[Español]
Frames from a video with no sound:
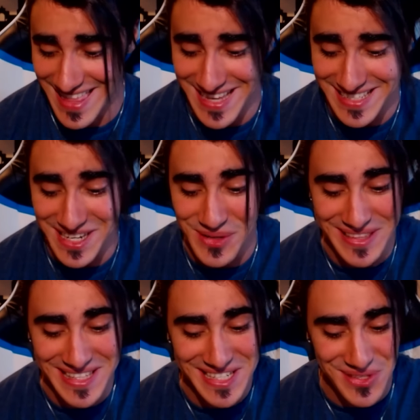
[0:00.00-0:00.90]
Quizás
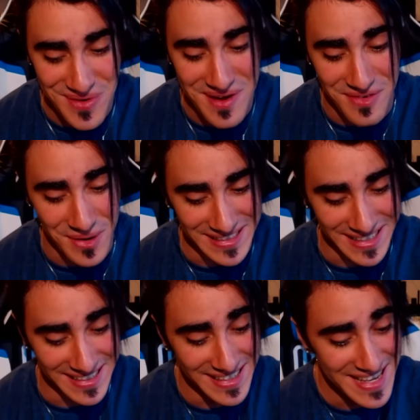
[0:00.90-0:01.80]
encuentres tu nueva
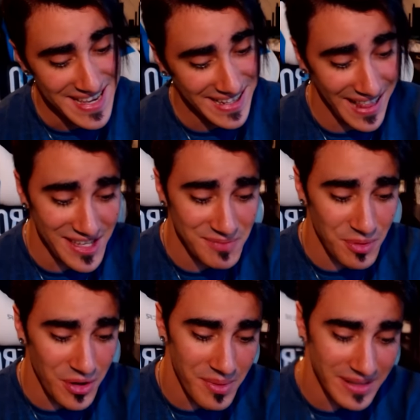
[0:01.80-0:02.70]
favorita. Gracias
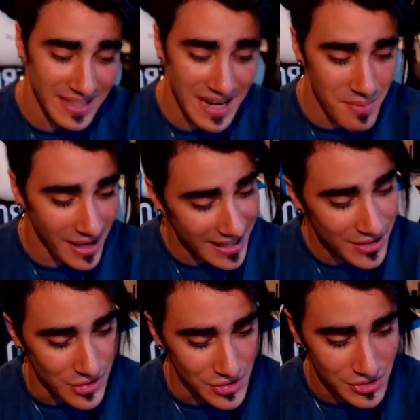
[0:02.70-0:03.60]
por compartir la imagen
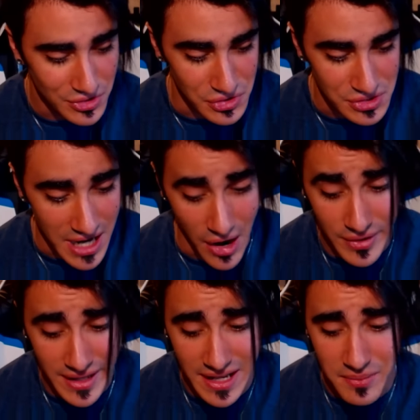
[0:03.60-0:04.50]
con nosotros.
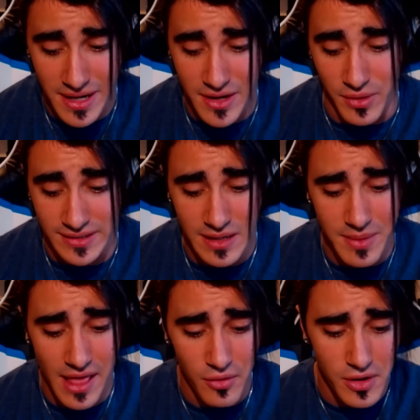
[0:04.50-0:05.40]
Ahora que el verano ha
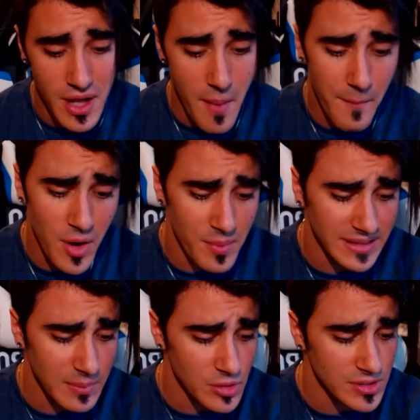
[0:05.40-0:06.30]
terminado,
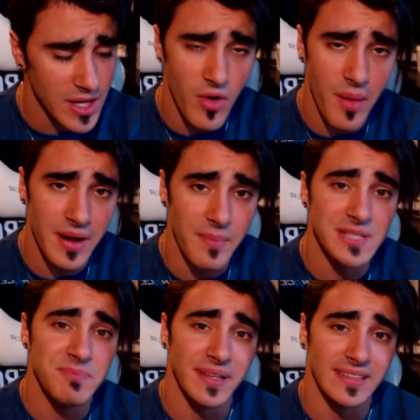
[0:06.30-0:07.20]
prometemos que no habrá
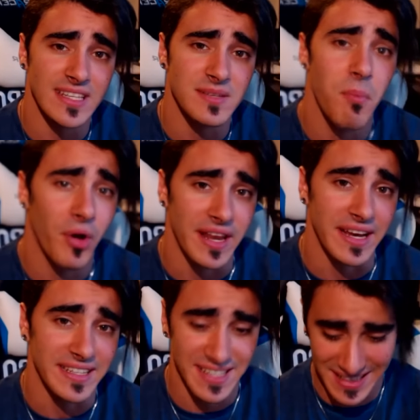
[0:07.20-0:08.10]
más patatas morenas.